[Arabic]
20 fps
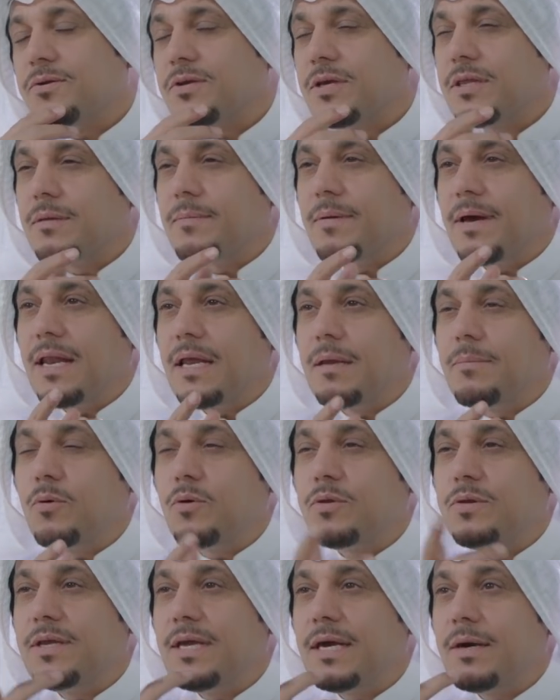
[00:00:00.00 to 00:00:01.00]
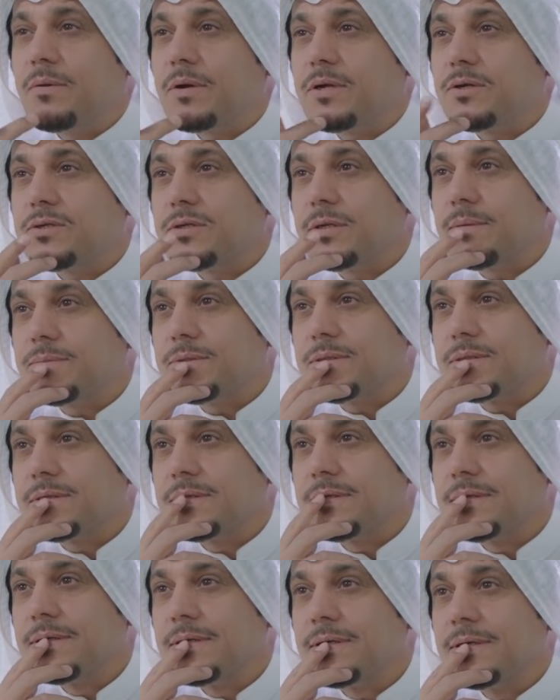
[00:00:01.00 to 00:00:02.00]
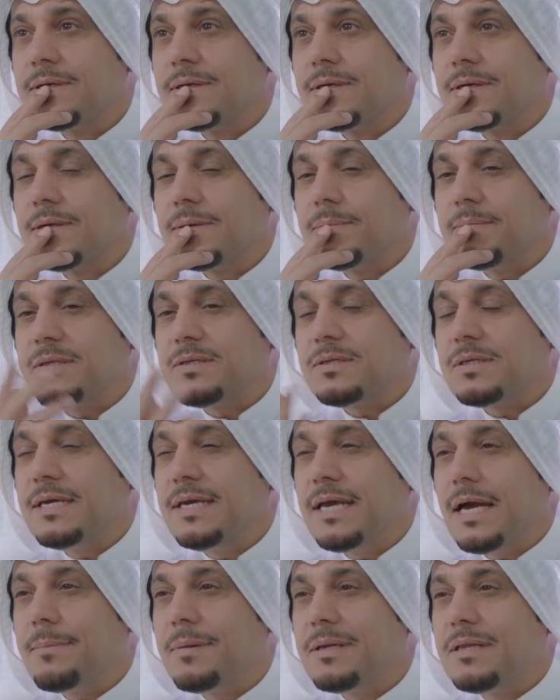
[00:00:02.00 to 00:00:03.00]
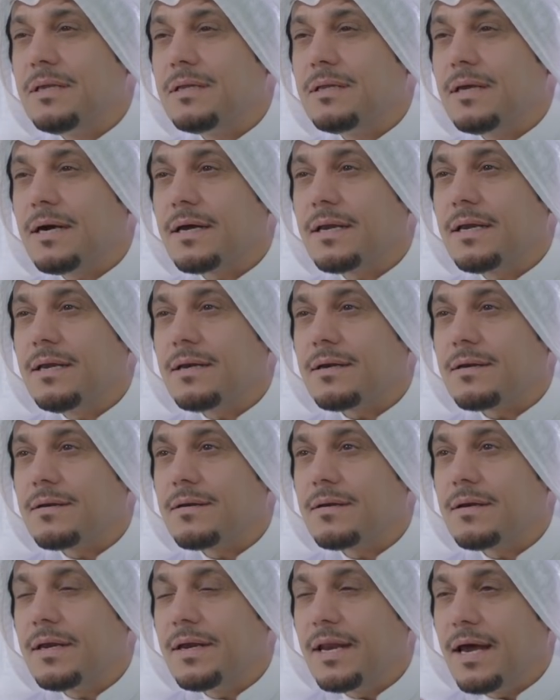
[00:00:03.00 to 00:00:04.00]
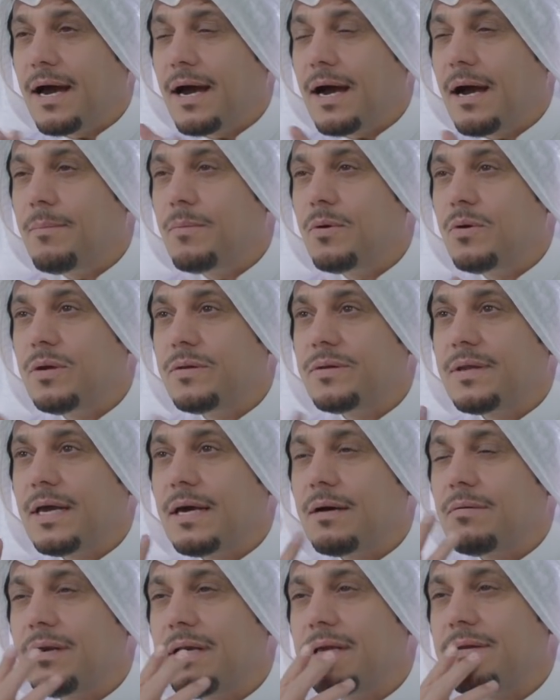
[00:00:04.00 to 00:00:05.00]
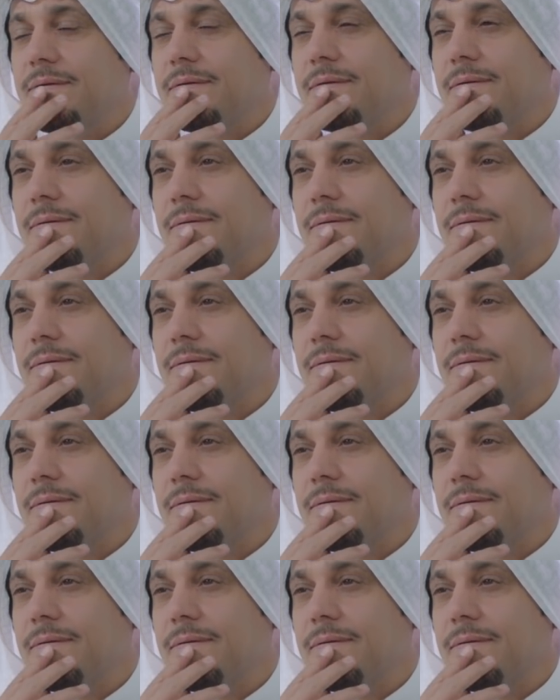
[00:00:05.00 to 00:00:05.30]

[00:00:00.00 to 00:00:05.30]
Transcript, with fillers: تكذب علي بوديها ورا الشمس بس هي جابت لي تقرير انها حامل وعندها ولد